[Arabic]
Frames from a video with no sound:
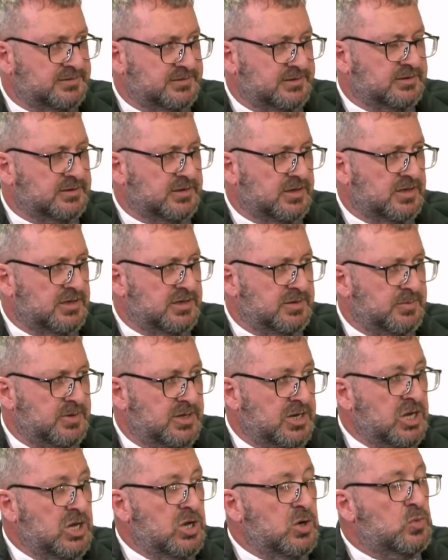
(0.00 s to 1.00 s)
نعم.
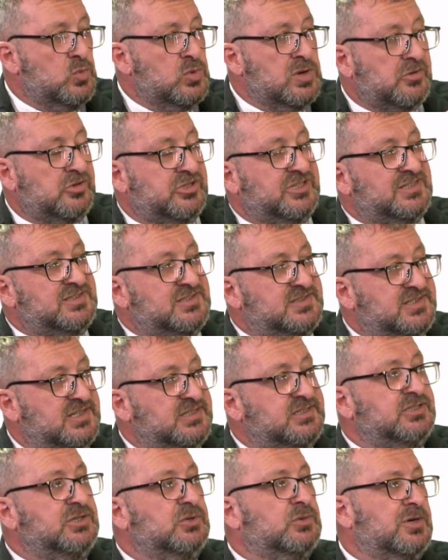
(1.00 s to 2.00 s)
قائمه وردت
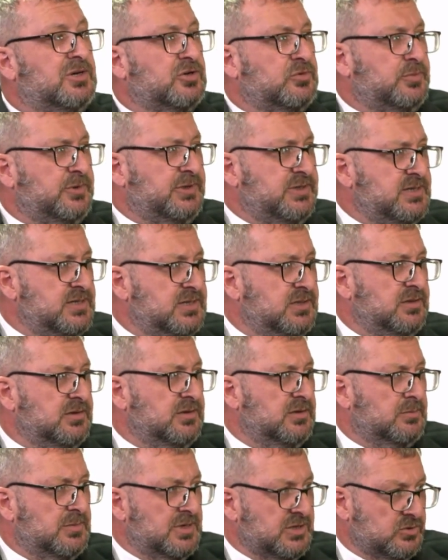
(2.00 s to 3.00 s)
46
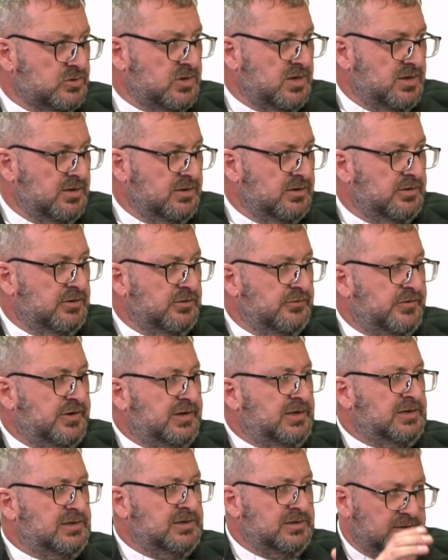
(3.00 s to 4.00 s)
مره
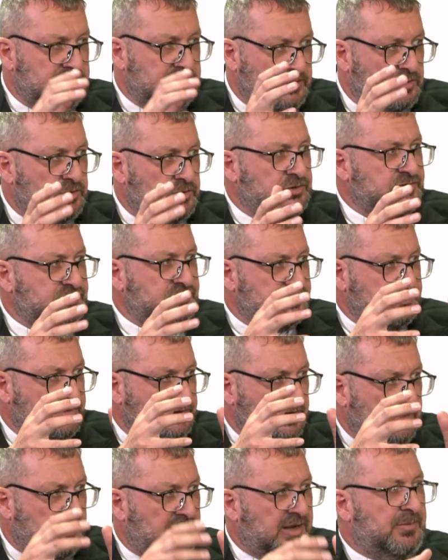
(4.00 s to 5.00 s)
فعل يخص
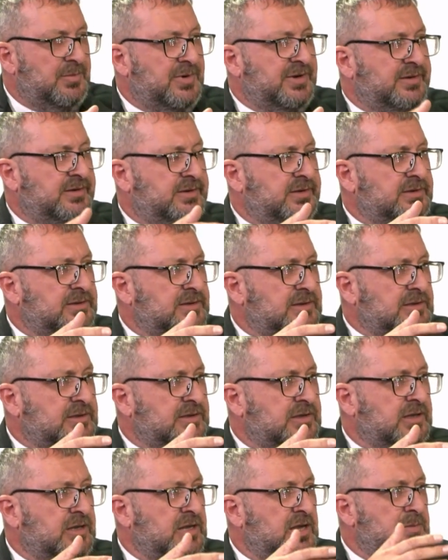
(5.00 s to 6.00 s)
آه،
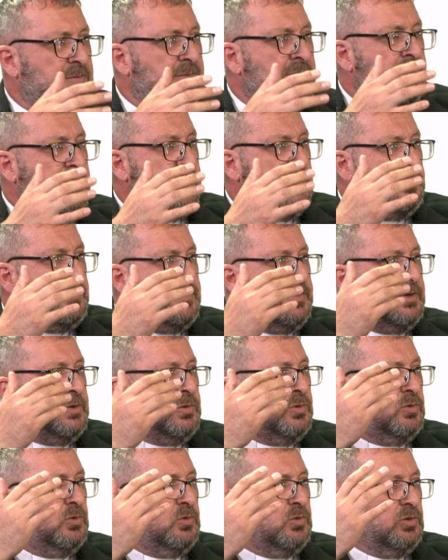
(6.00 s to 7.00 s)
قيام
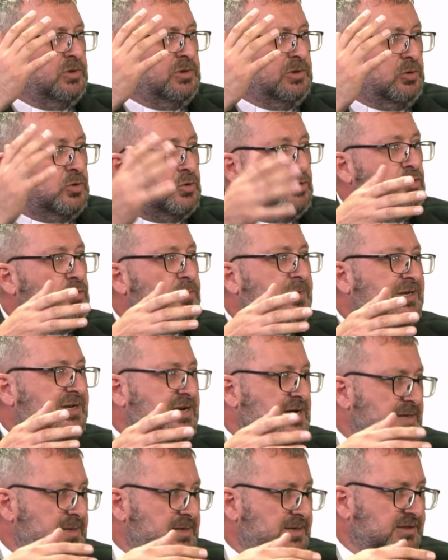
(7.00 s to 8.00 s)
انه العقوبه
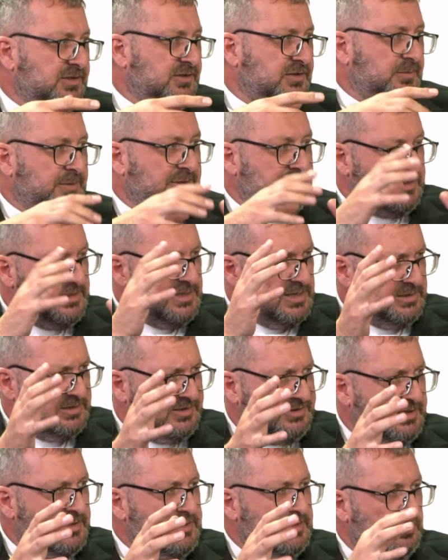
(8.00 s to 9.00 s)
كانت من خلال
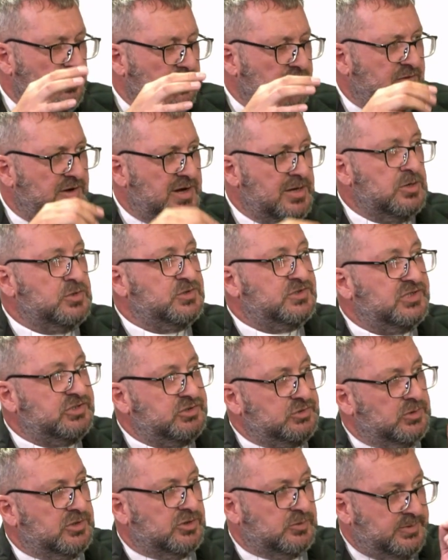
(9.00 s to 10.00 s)
الصليب وافعال
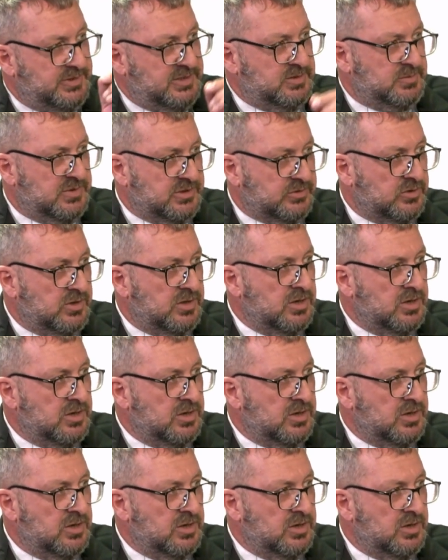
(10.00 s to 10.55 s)
46 مره